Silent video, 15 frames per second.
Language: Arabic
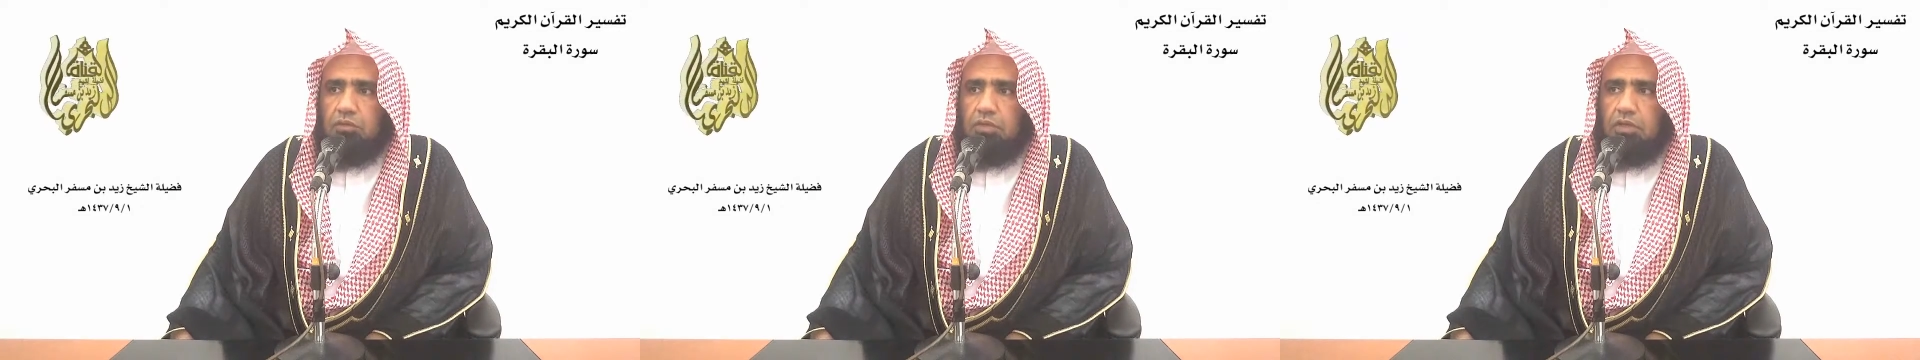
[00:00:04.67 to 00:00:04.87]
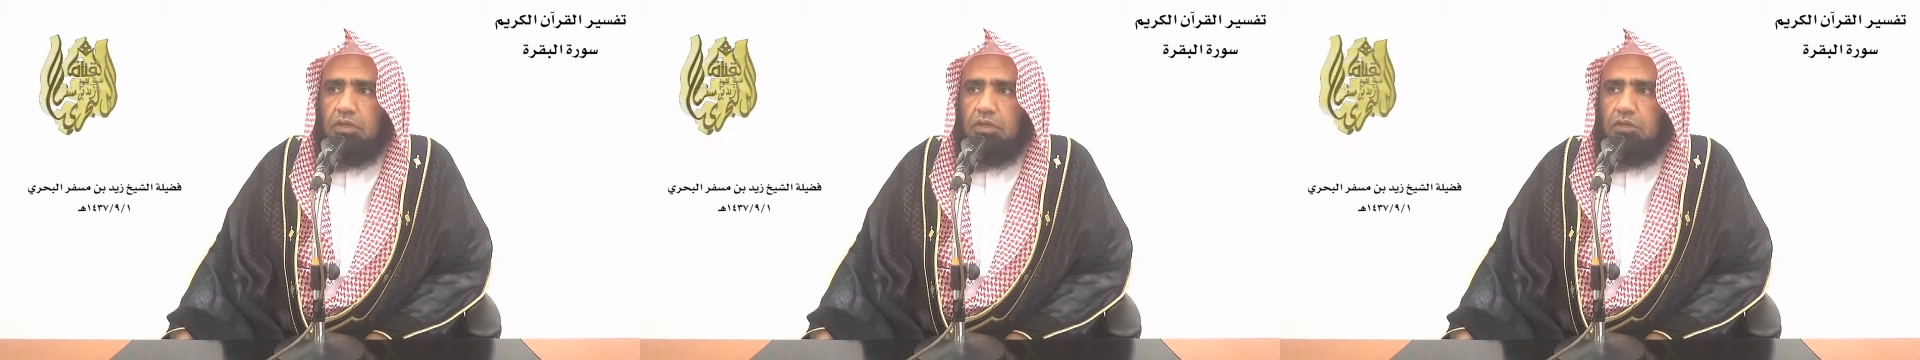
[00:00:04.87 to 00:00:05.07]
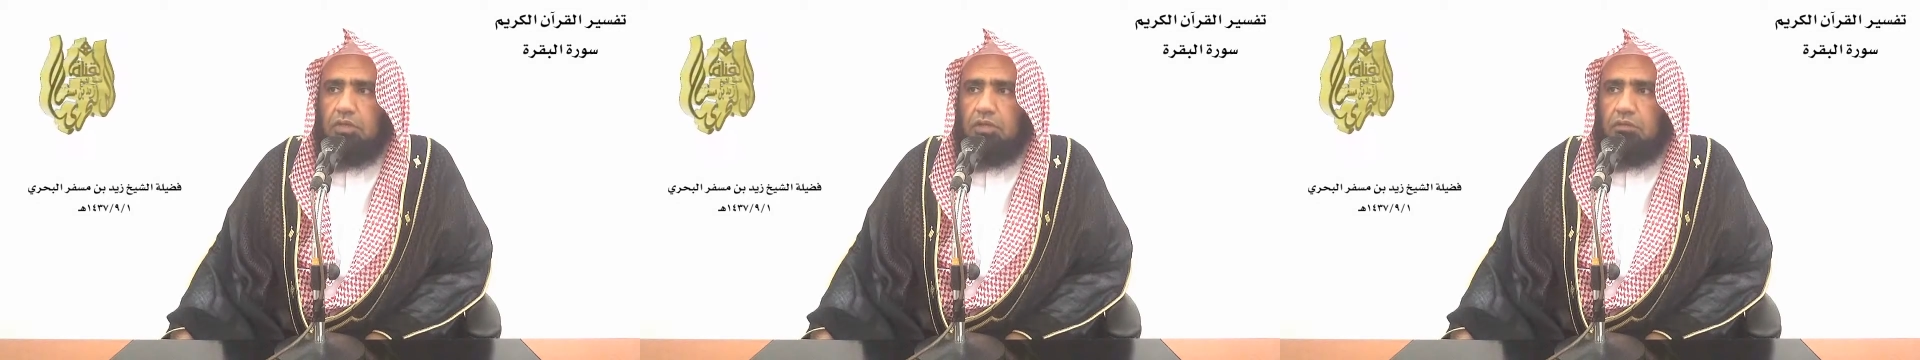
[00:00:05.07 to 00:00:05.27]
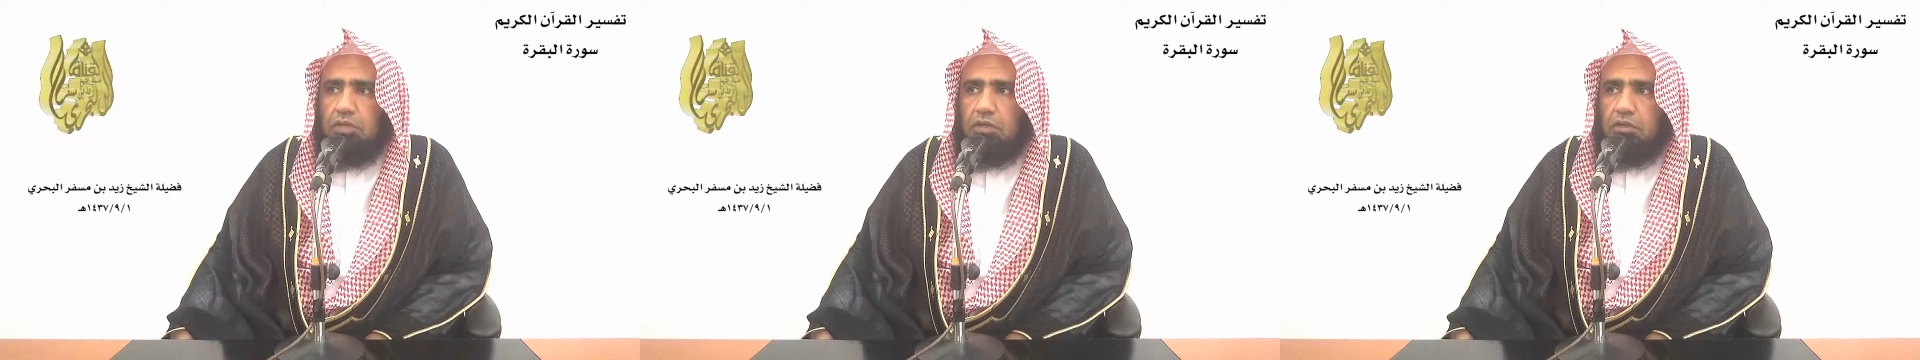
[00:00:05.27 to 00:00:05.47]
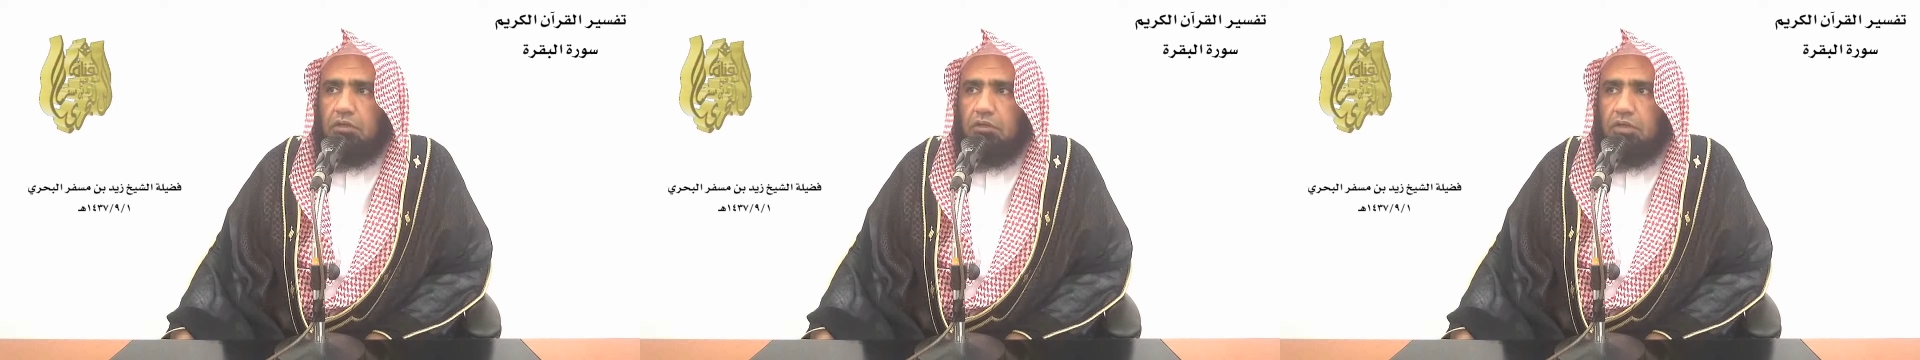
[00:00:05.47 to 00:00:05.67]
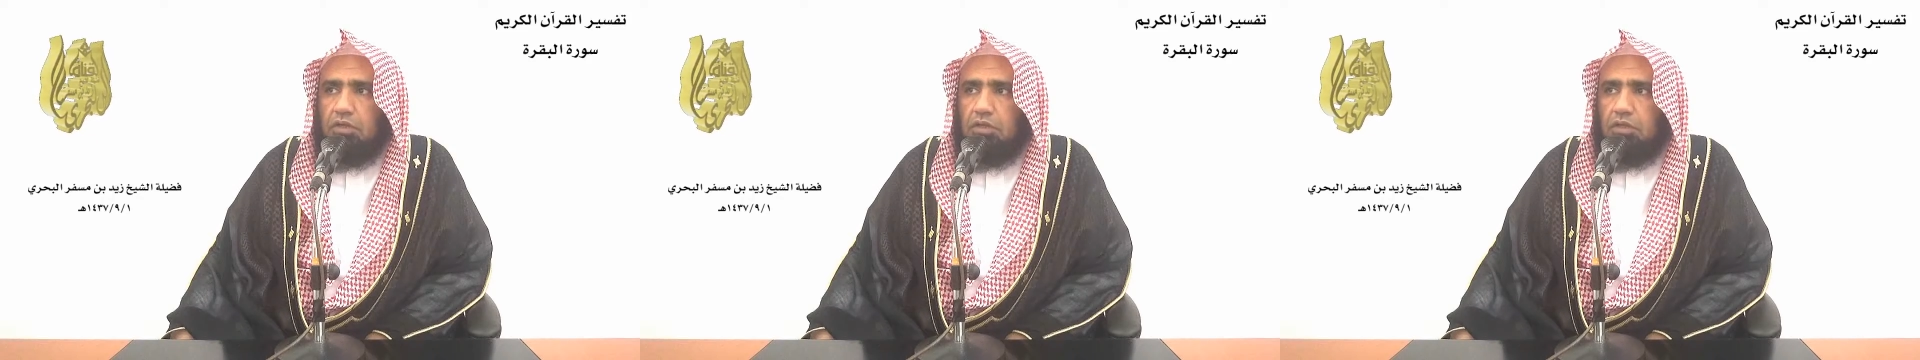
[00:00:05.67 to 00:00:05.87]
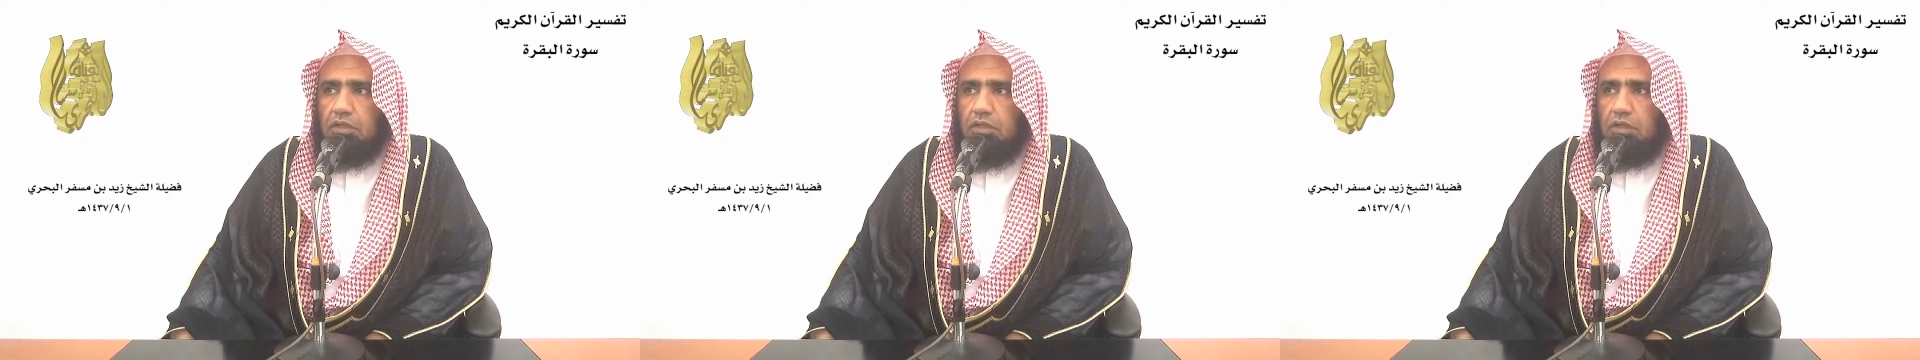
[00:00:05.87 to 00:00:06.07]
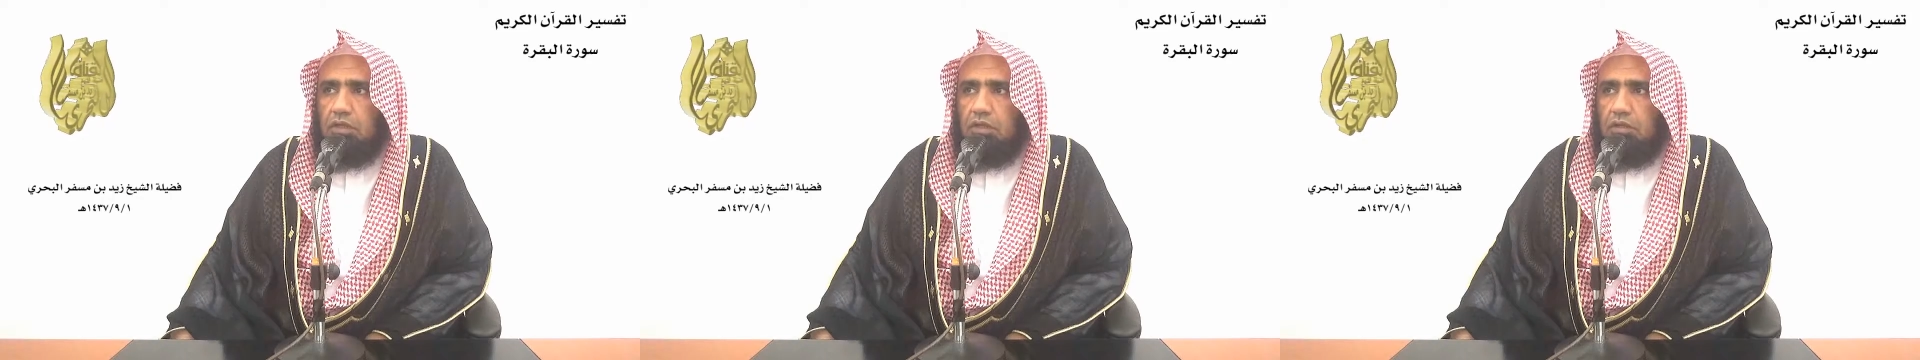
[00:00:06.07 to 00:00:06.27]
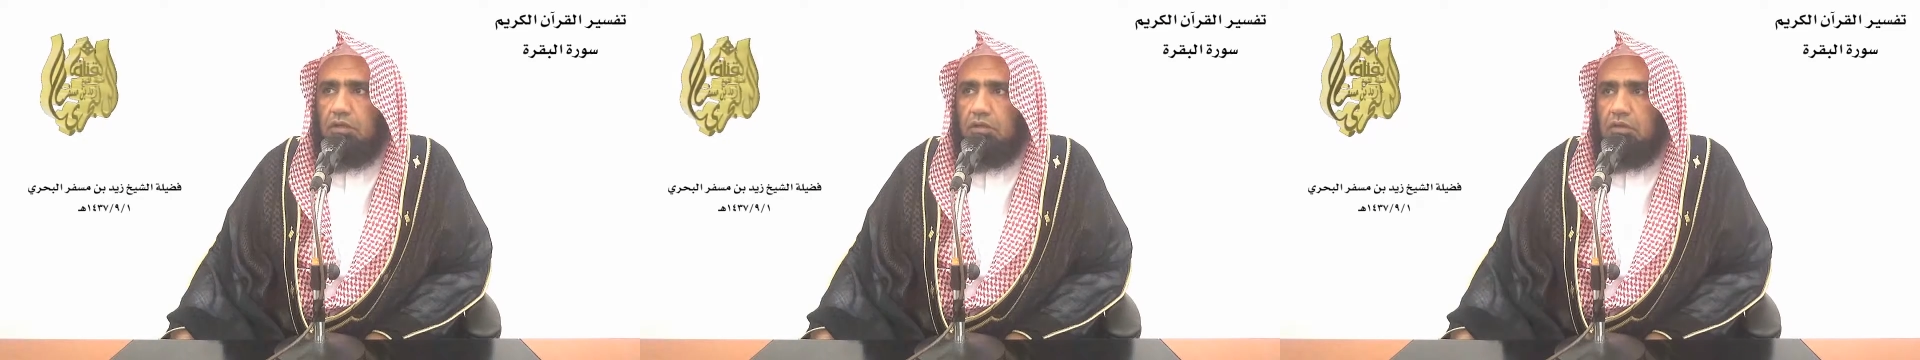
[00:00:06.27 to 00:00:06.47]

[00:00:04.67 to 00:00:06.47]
به ثمنا قليلا